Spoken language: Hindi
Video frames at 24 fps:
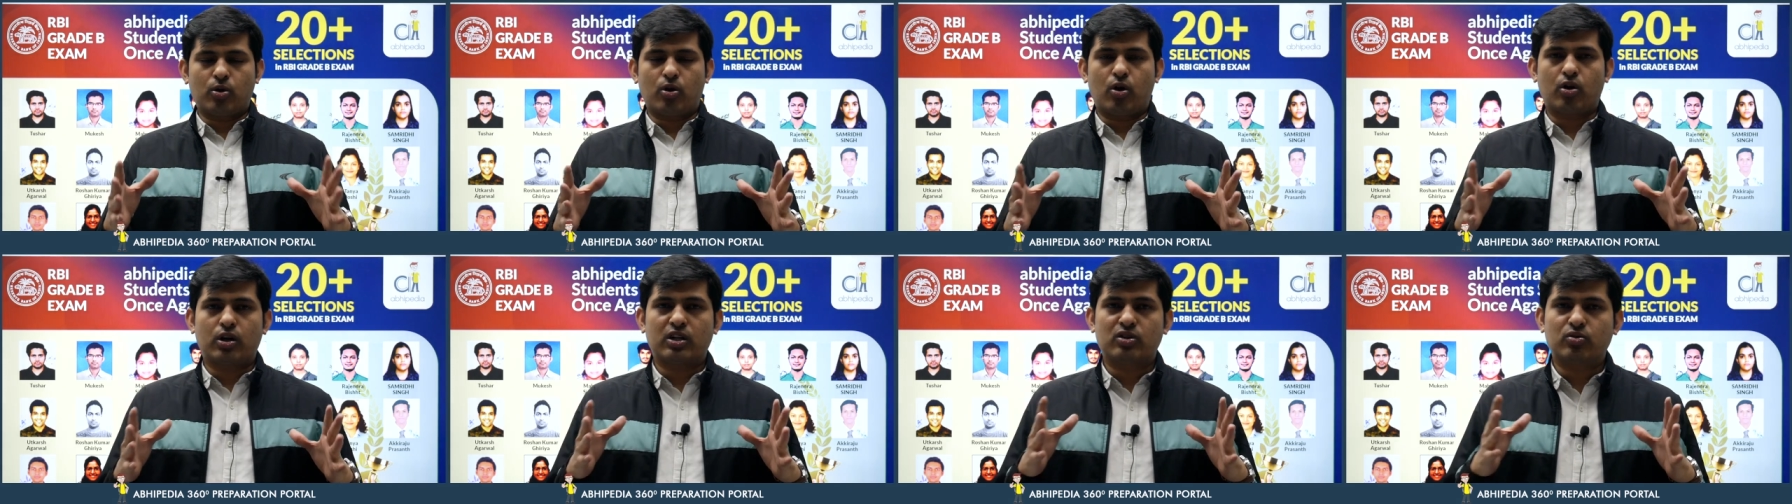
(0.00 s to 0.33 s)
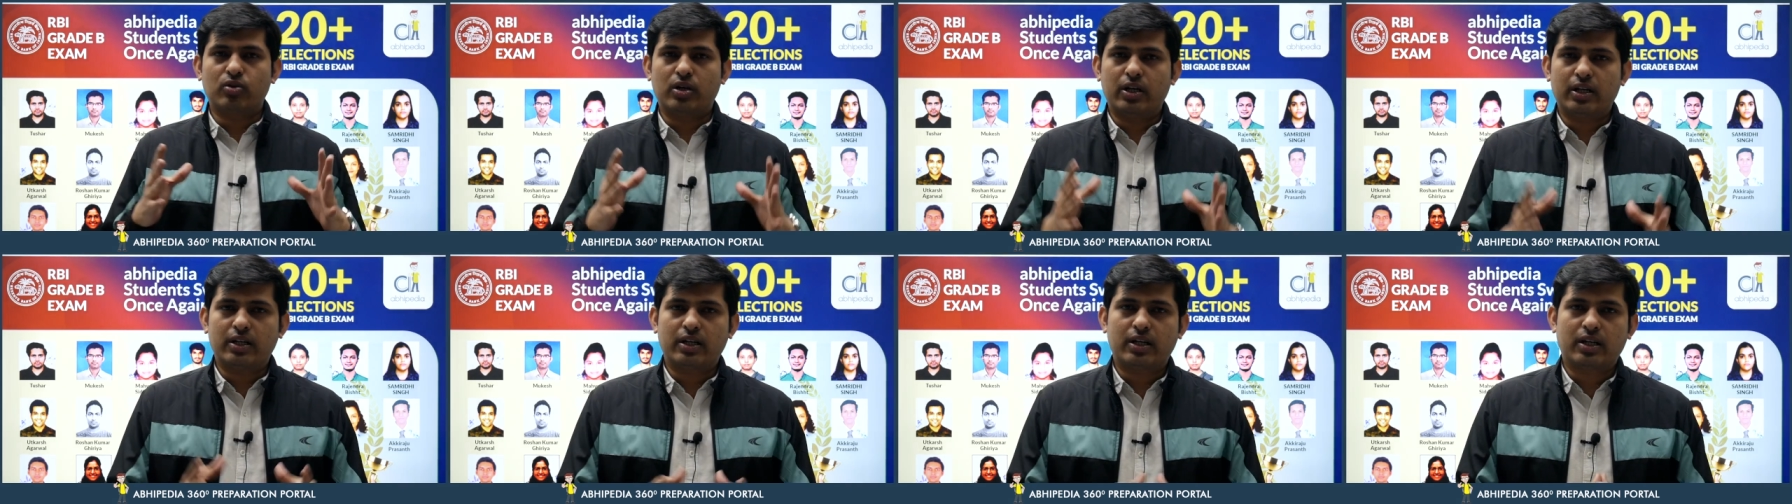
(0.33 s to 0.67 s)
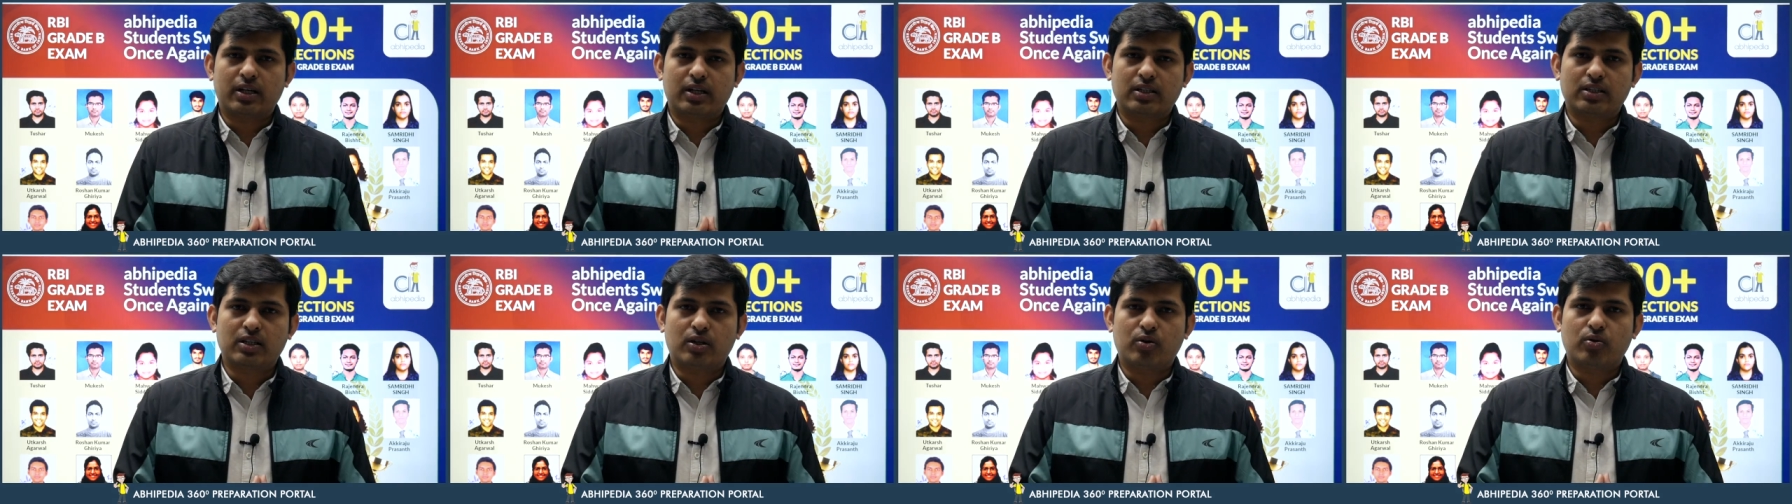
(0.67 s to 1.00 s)
कॉन्ग्रेचुलेट
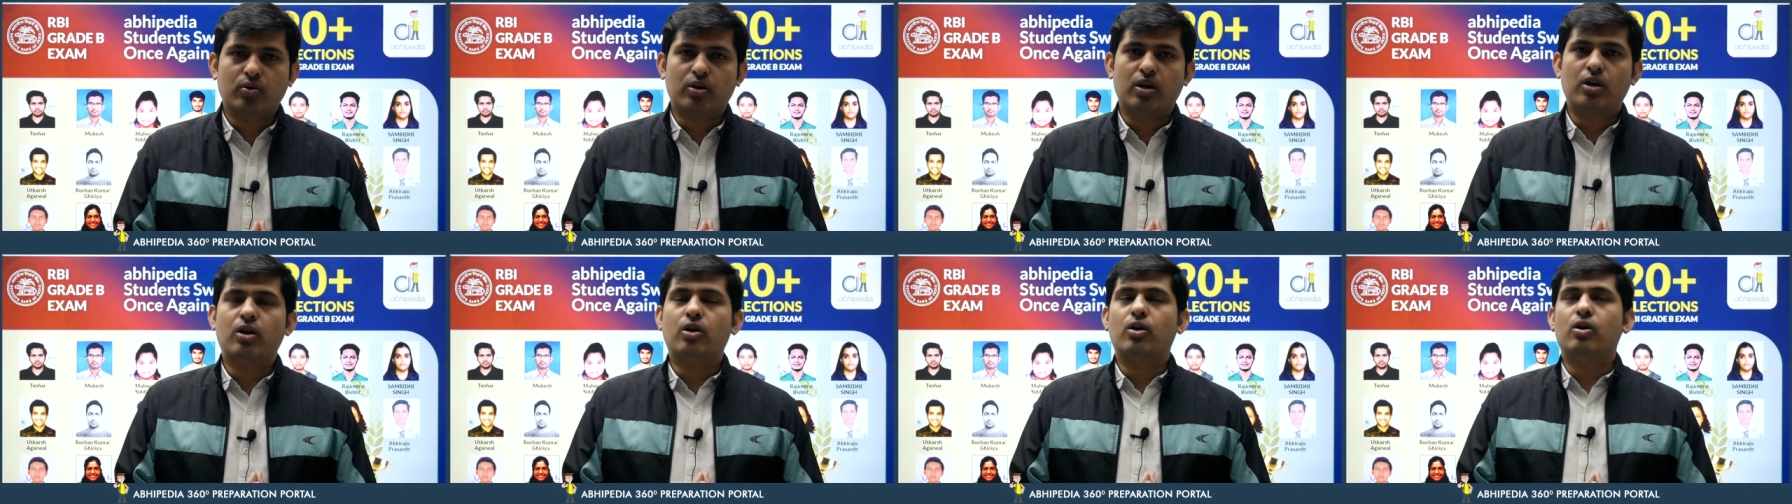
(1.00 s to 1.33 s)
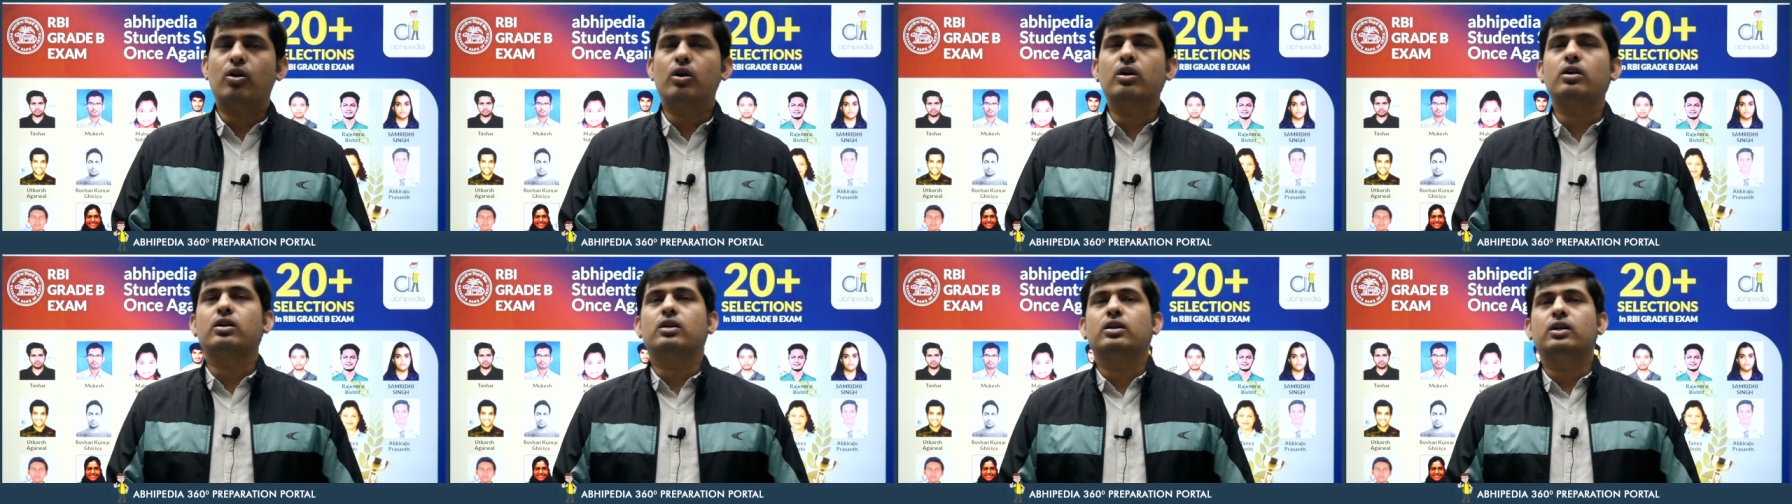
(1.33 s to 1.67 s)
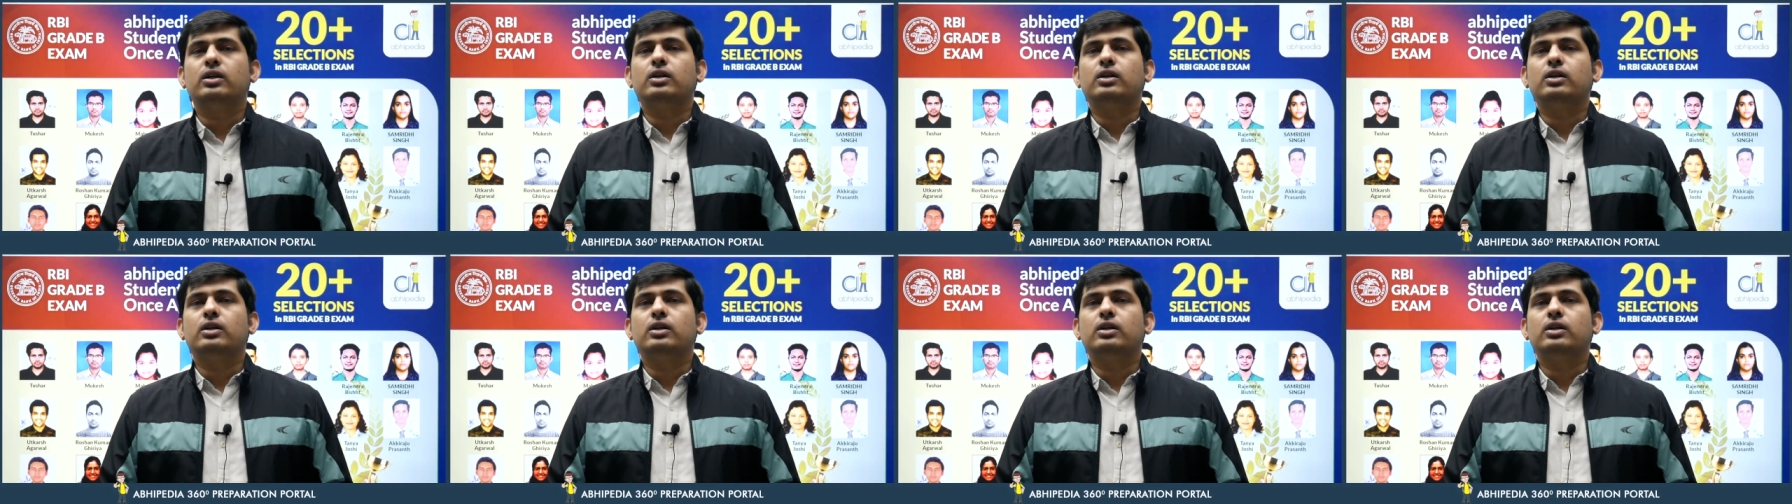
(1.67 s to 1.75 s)
करना चाहूँगा और